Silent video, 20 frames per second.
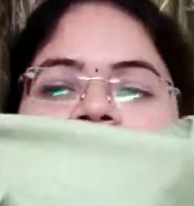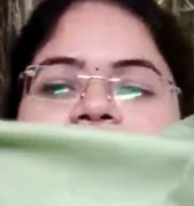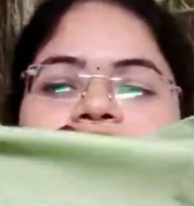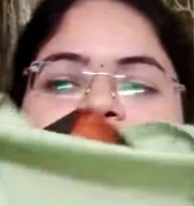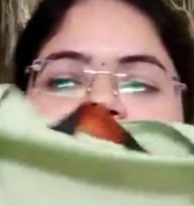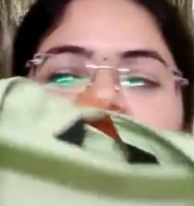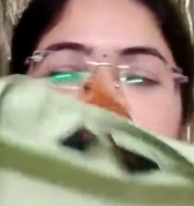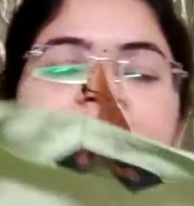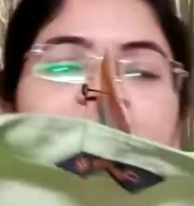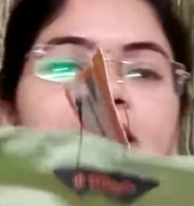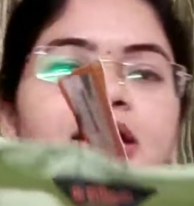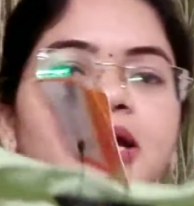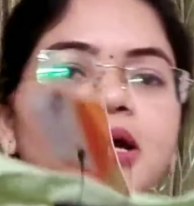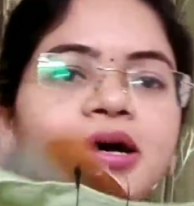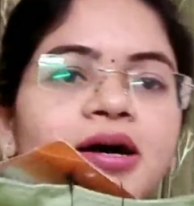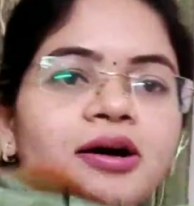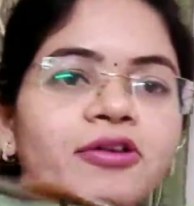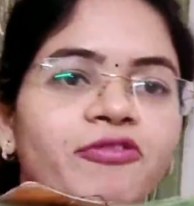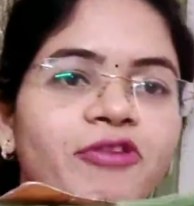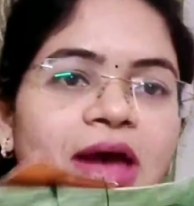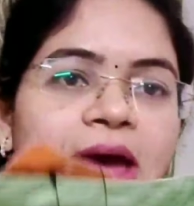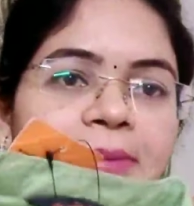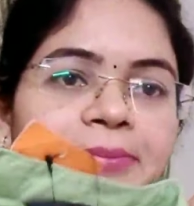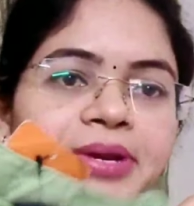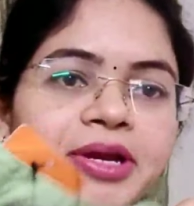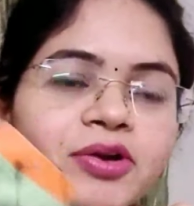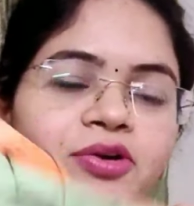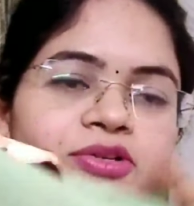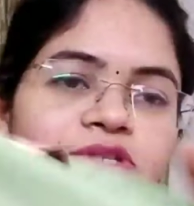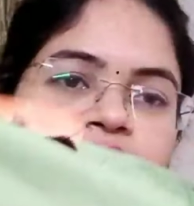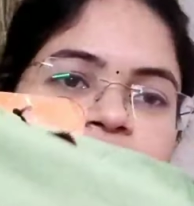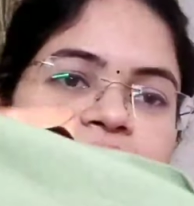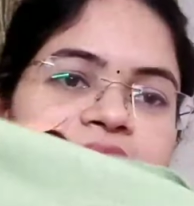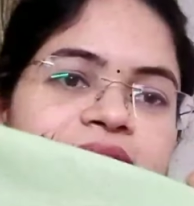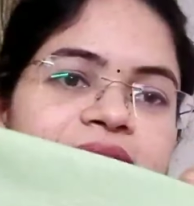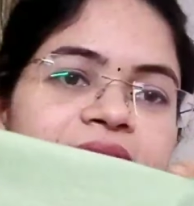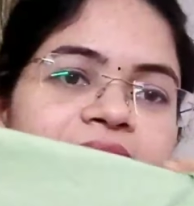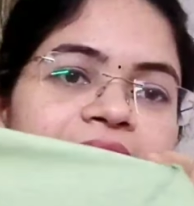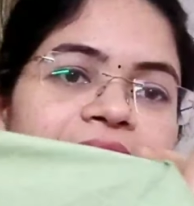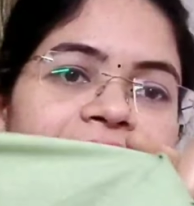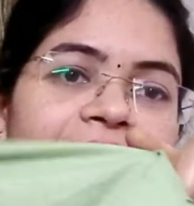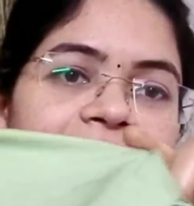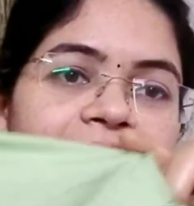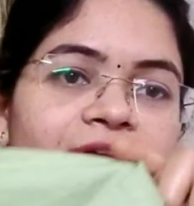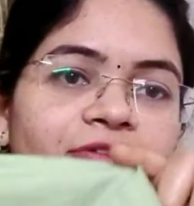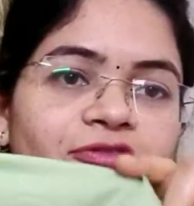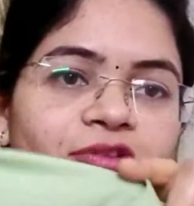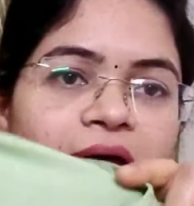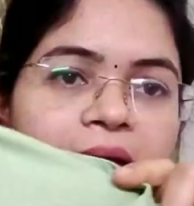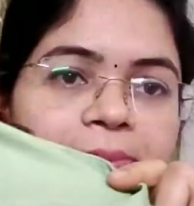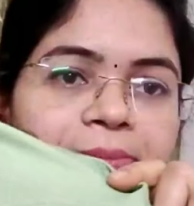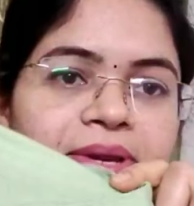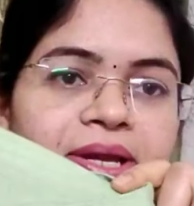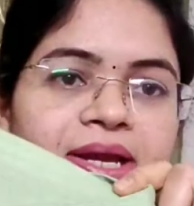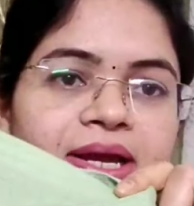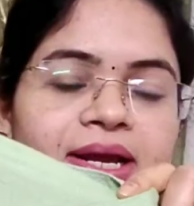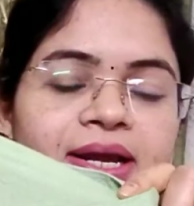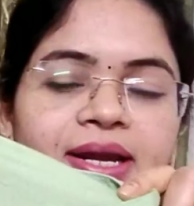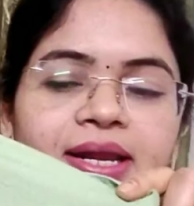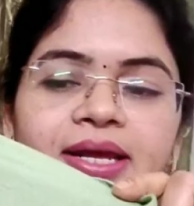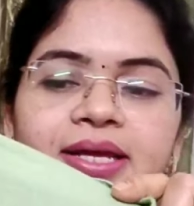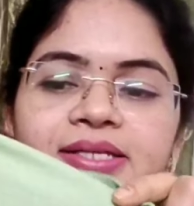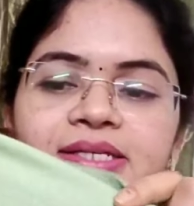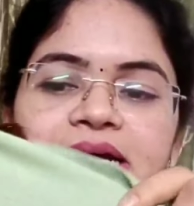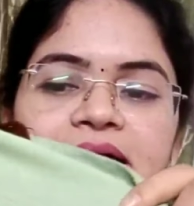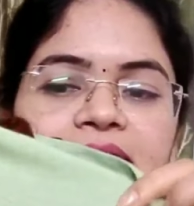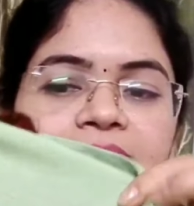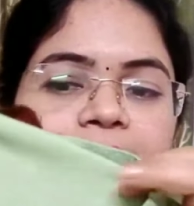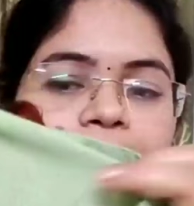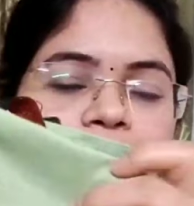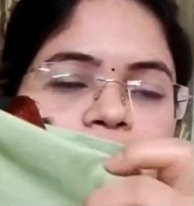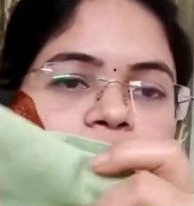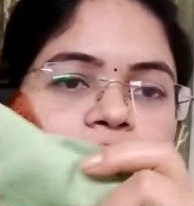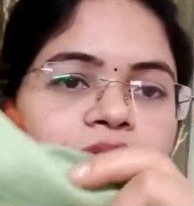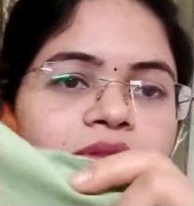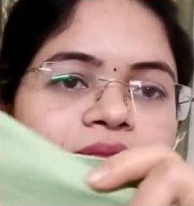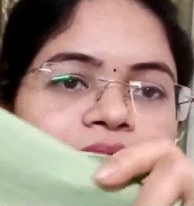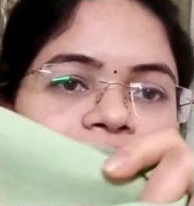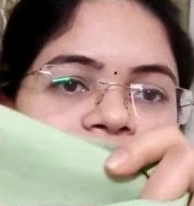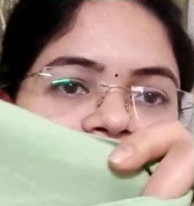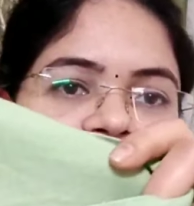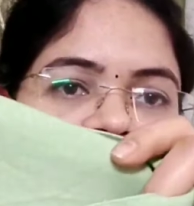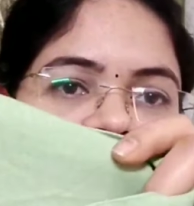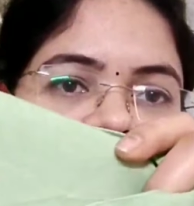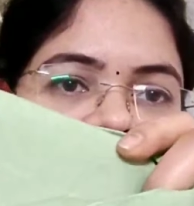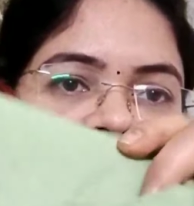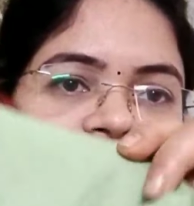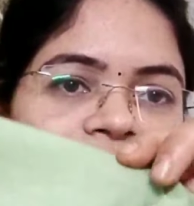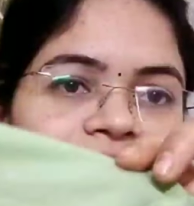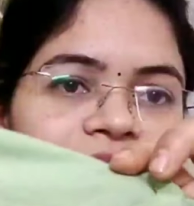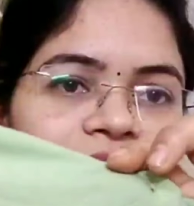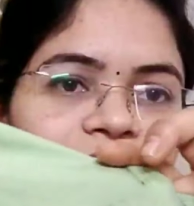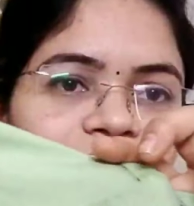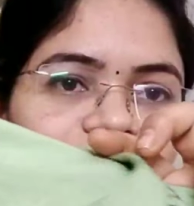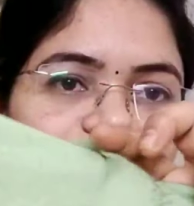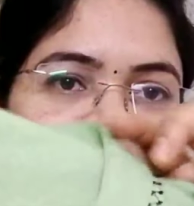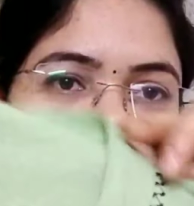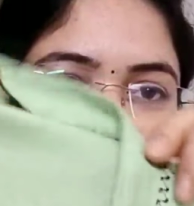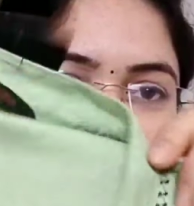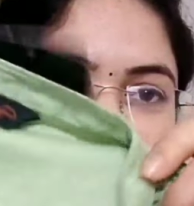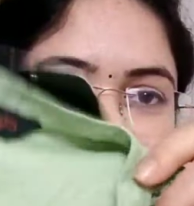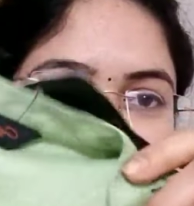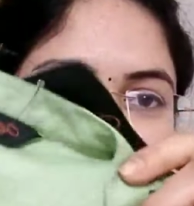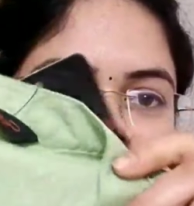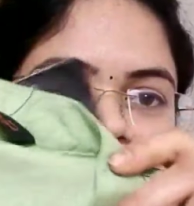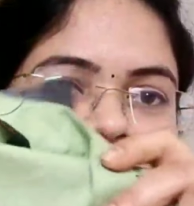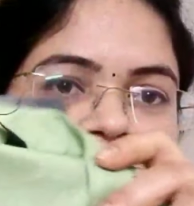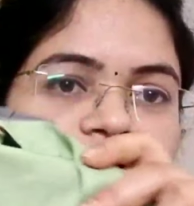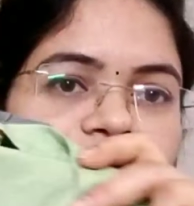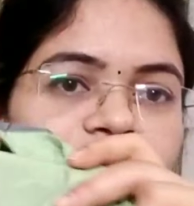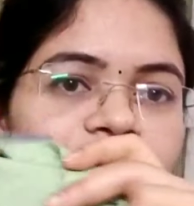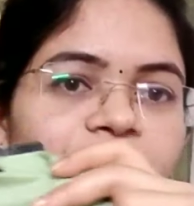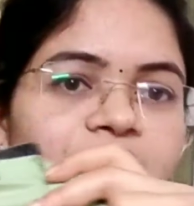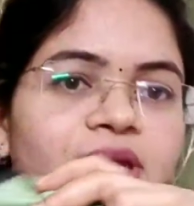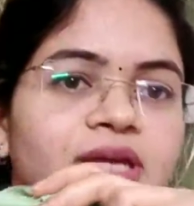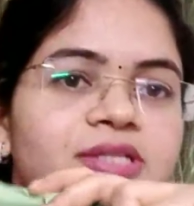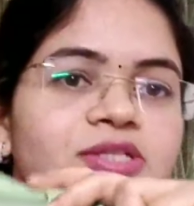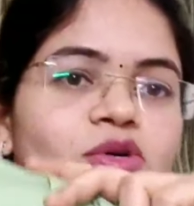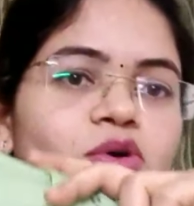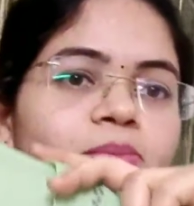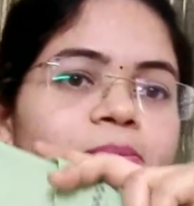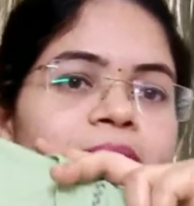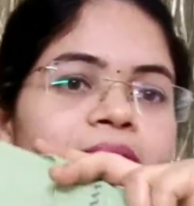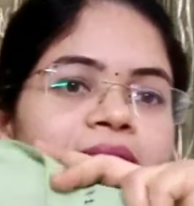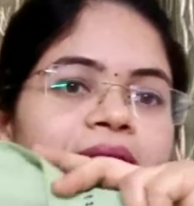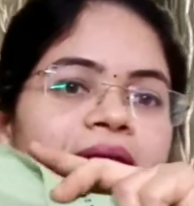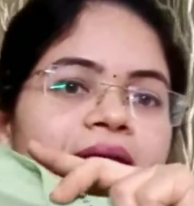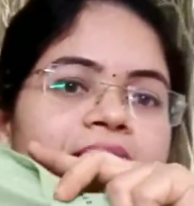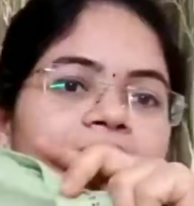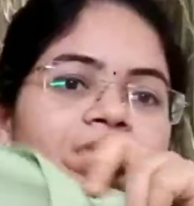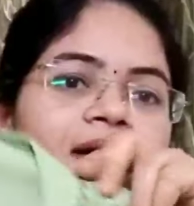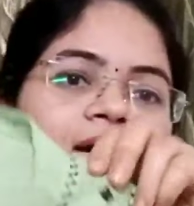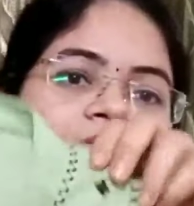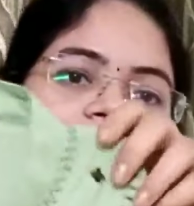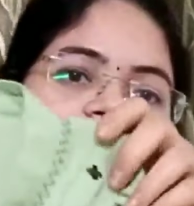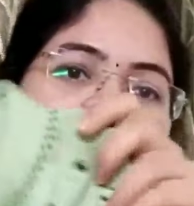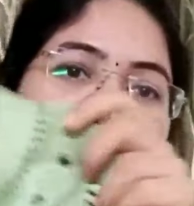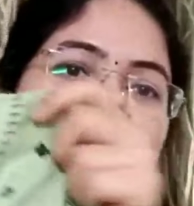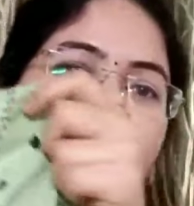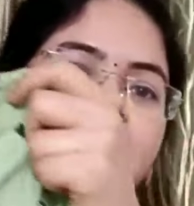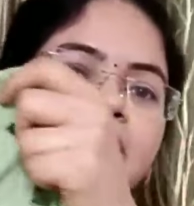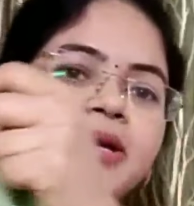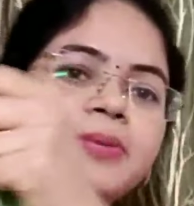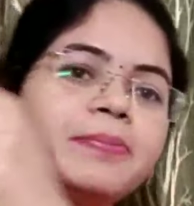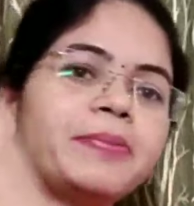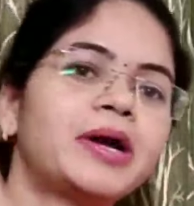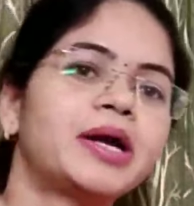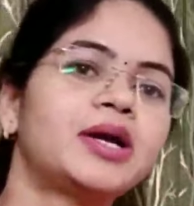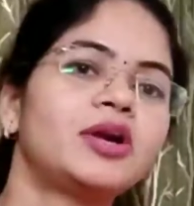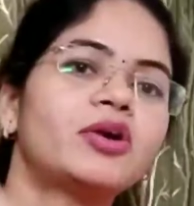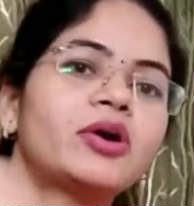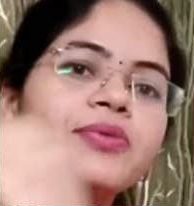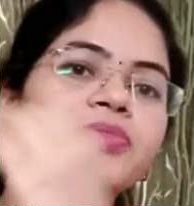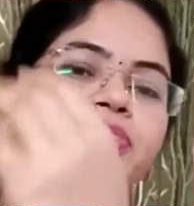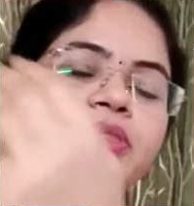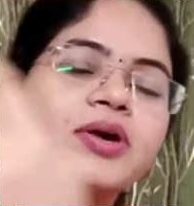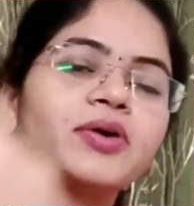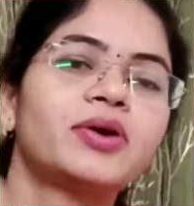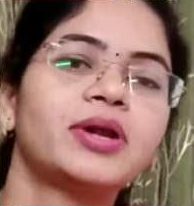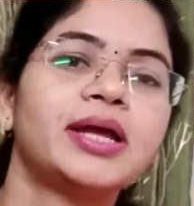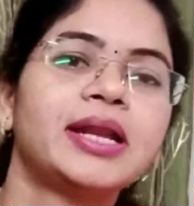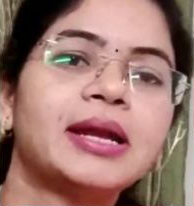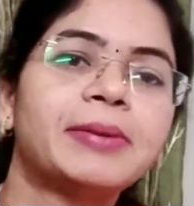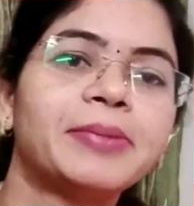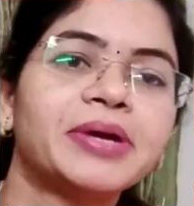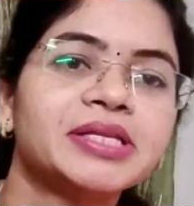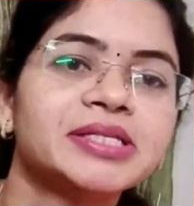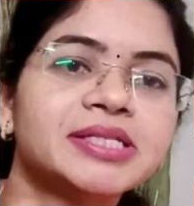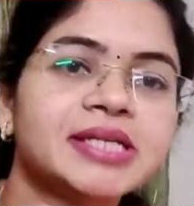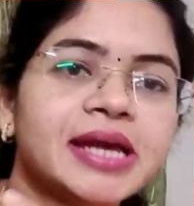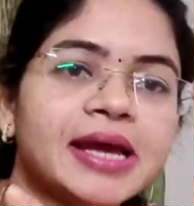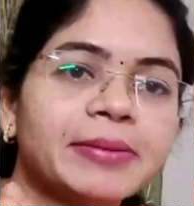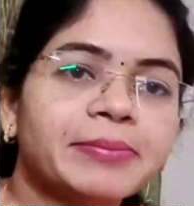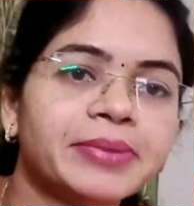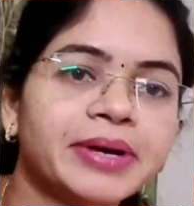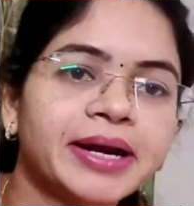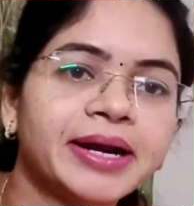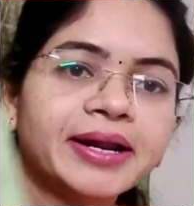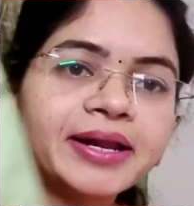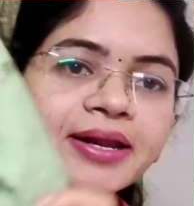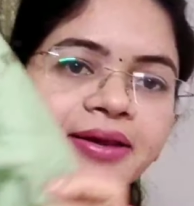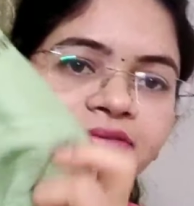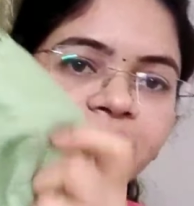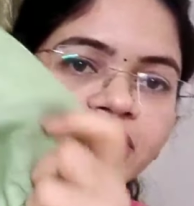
సో ఇది ఫ్యాబ్రిక్ వచ్చేసి రేయాన్ ఫ్యాబ్రిక్ అండి చాలా బాగుంది చూడండి ఇలా ఉంటుంది సో మనకి ఇక్కడ ఫ్రంట్ పార్ట్లో అంతా కూడా ఇలా మంచి ఎంబ్రాయిడరీ